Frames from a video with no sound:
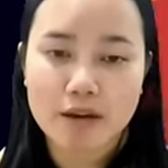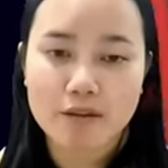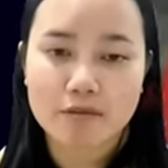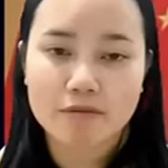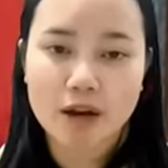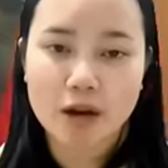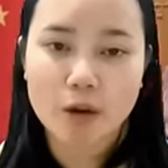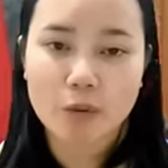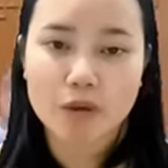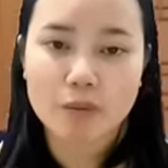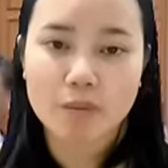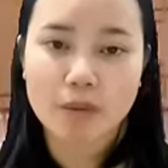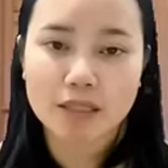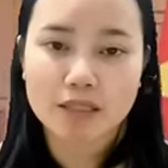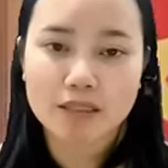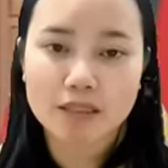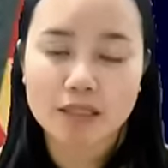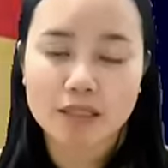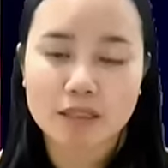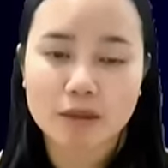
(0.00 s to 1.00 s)
và Ủy
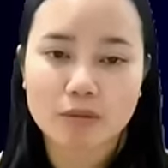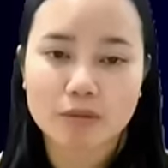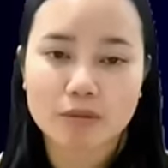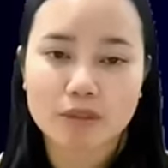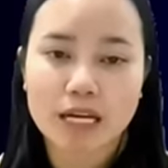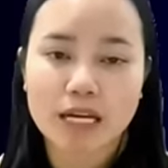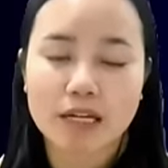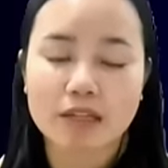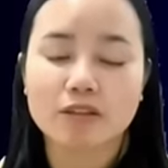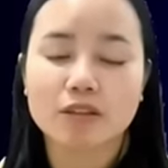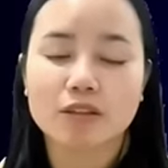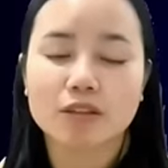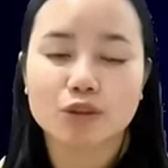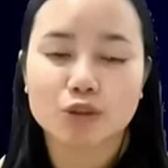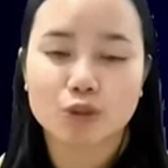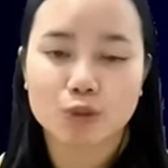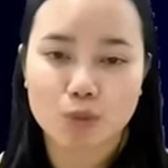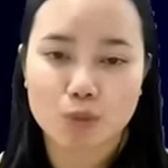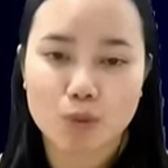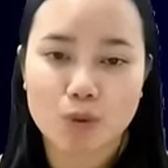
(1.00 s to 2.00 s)
ban Dân tộc Nhà nước
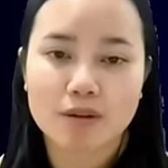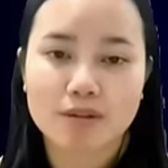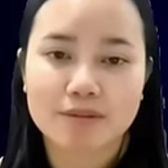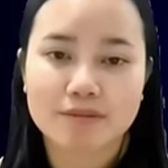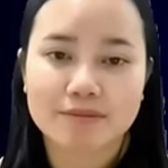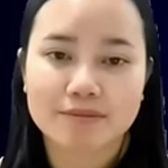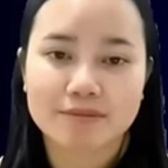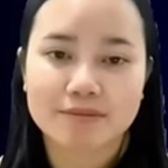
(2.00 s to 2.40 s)
Trung Quốc.